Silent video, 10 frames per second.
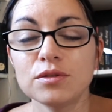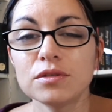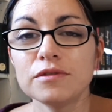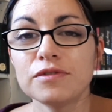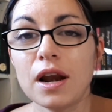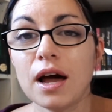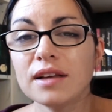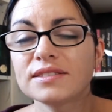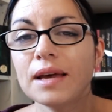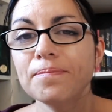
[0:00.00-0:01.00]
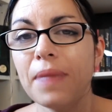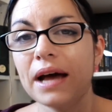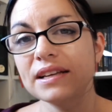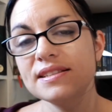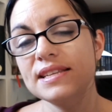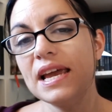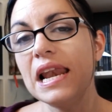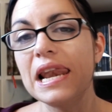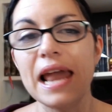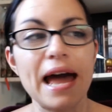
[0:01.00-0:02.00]
Donc voilà, ça me paraissait
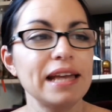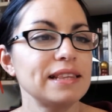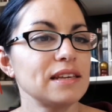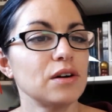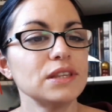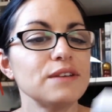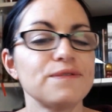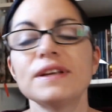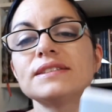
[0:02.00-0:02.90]
light et en effet,